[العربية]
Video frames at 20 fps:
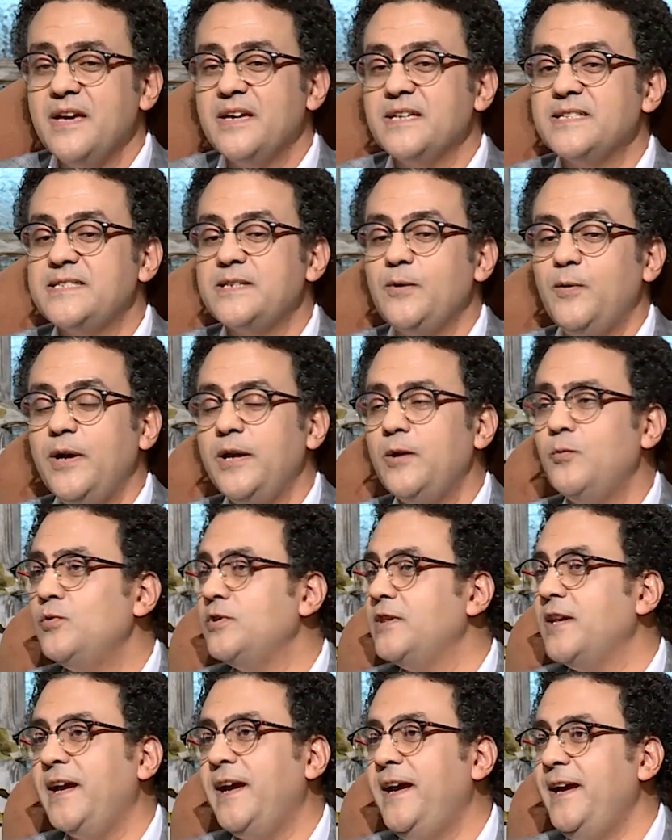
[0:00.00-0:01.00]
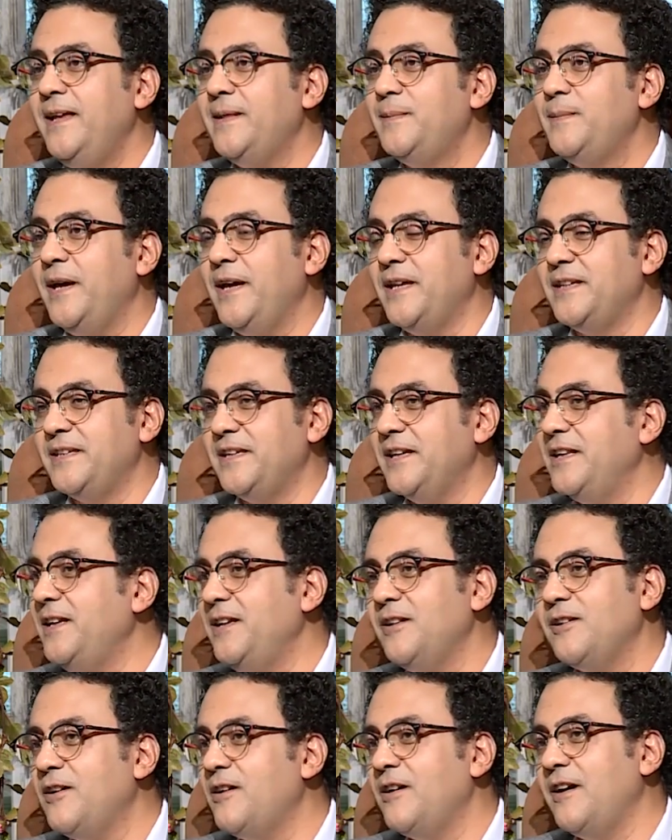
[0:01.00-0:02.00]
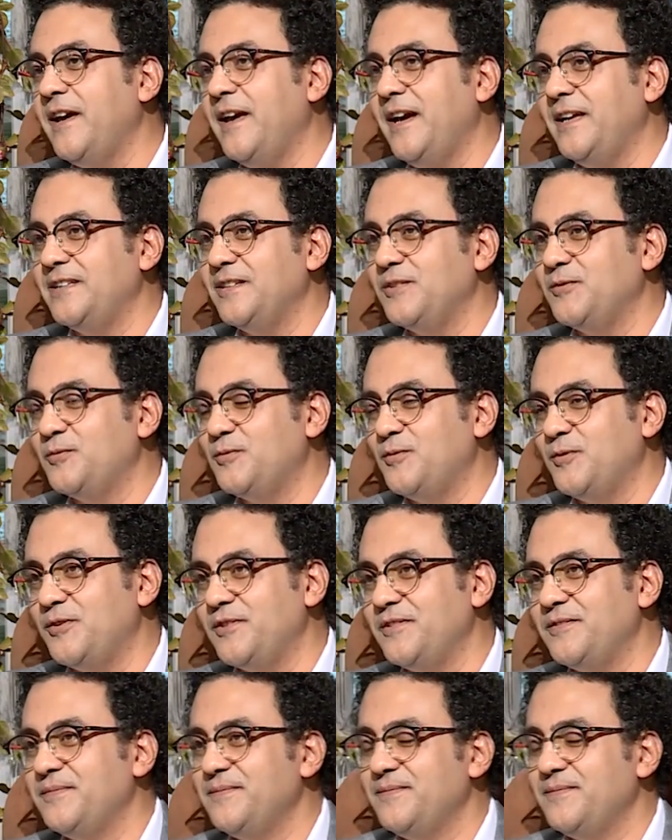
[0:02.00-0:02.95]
الزواج والنجاح المهني ايه العلاقه يعني يا دكتوره